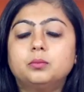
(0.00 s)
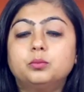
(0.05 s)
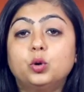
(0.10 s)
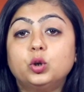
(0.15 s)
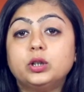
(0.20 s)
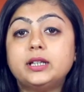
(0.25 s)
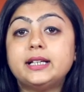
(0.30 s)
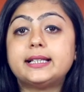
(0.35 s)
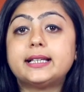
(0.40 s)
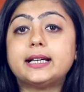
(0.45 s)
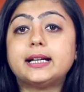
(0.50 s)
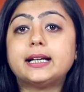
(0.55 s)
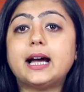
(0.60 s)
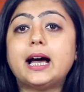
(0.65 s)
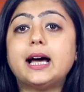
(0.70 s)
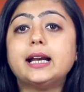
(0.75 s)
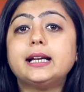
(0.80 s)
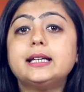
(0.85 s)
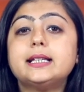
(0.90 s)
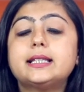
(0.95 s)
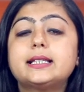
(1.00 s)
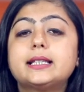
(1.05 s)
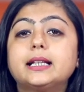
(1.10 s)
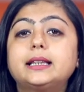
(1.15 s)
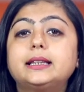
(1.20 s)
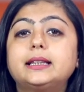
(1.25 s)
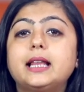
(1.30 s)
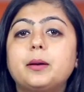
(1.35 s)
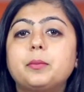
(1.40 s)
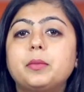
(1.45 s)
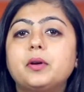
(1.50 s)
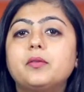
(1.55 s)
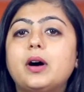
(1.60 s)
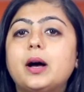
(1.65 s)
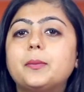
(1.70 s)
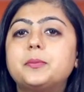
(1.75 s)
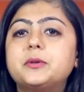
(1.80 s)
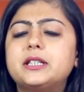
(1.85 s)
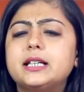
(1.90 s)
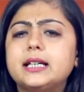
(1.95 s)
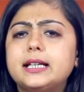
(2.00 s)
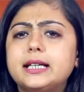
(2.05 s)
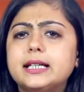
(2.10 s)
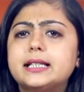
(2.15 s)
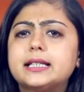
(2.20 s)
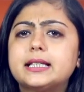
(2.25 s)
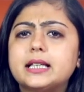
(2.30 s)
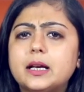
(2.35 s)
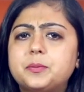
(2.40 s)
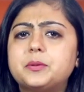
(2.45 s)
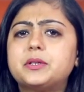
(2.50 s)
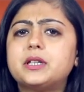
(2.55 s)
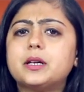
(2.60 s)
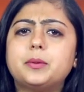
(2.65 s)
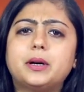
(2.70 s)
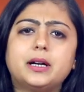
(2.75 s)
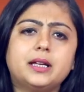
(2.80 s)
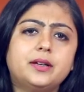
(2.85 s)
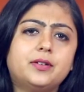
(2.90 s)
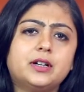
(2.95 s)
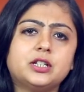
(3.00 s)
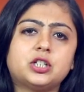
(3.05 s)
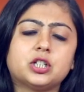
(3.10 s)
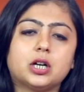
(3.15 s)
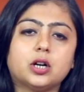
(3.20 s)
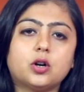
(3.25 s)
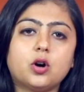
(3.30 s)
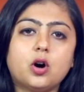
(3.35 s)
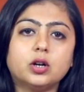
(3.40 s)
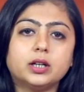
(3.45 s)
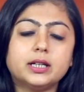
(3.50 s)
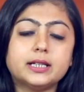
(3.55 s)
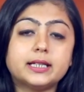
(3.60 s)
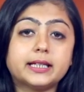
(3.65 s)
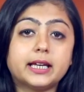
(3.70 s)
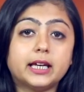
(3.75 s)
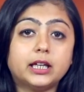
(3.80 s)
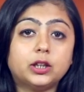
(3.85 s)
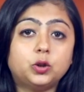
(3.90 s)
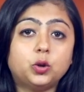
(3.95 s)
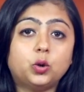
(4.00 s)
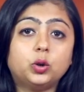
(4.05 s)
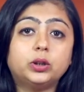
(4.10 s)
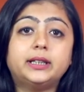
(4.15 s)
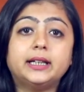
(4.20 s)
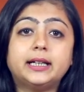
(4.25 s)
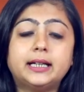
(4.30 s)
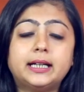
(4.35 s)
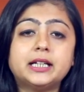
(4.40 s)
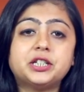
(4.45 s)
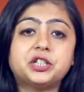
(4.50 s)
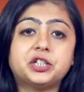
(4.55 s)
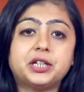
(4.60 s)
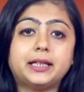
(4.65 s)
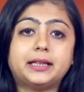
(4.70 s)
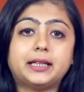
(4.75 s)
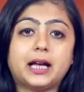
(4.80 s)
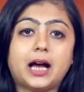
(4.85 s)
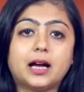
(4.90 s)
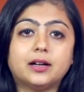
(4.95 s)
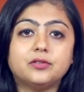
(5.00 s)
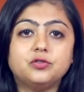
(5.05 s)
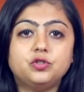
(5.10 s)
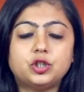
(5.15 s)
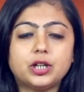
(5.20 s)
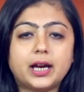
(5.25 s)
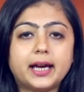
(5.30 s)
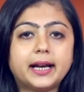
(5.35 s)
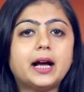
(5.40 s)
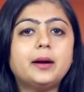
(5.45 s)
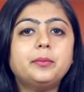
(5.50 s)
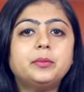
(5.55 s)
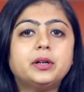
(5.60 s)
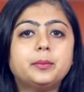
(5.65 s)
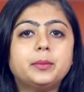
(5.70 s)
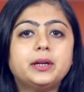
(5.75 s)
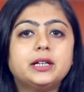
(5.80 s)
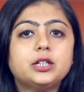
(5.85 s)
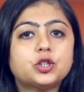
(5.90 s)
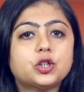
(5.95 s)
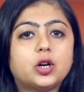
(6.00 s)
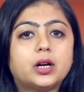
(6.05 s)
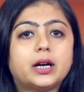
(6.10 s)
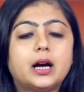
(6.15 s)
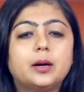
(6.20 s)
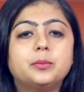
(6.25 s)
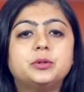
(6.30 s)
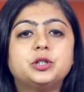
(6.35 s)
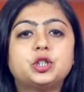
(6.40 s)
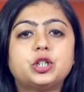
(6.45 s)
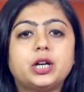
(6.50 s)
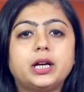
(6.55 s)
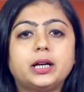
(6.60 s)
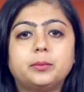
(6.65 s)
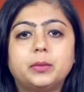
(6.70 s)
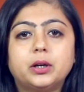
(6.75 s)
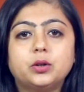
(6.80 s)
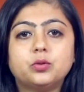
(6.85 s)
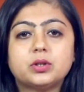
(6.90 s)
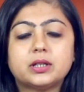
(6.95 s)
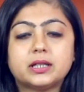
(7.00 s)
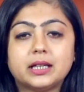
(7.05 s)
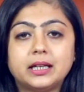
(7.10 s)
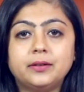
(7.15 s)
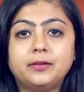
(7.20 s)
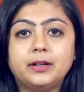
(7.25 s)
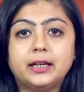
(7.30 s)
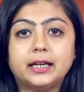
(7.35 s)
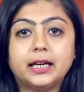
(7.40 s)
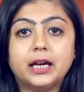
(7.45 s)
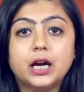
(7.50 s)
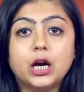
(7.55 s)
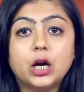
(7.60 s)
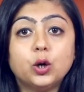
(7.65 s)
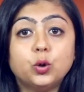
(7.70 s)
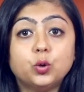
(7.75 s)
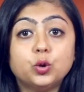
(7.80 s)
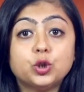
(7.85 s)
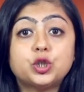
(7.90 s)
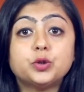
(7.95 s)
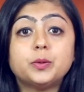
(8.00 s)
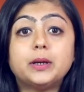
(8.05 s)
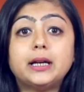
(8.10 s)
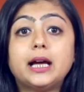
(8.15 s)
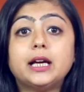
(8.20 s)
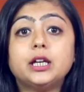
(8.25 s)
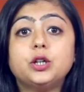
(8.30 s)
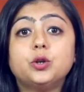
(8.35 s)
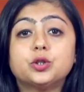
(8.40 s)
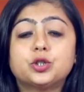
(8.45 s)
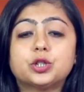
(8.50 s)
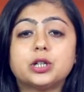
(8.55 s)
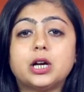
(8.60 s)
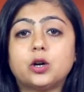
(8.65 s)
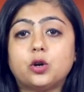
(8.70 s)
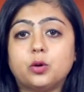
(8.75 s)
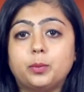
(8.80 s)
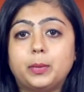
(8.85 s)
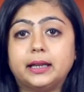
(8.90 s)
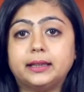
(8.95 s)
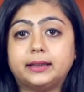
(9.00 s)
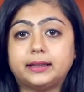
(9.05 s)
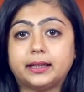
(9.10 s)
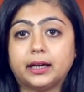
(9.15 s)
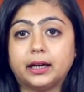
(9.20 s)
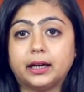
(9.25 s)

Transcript: मोदी सरकार की सत्ता में वापसी की सबसे बड़ी वजह कांग्रेस के दो दिग्गज नेता जयराम रमेश और अभिषेक मनु सिंघवी उज्ज्वला योजना को मानते